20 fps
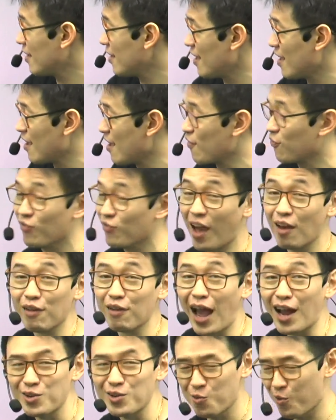กี่ตารา
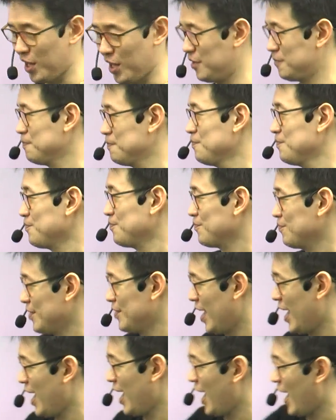งหน่วย
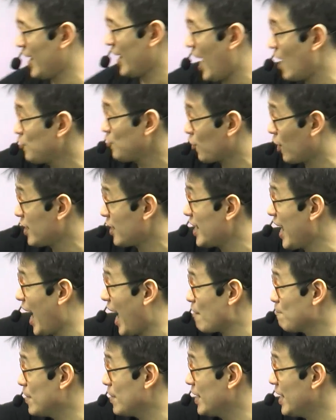ท้ายสุดก็คือหา
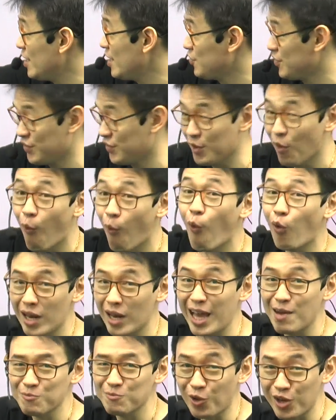พื้นที่หกเหลี่
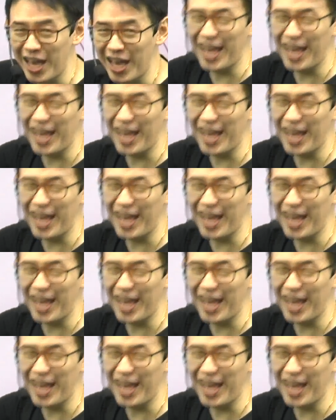ยมตัวนี้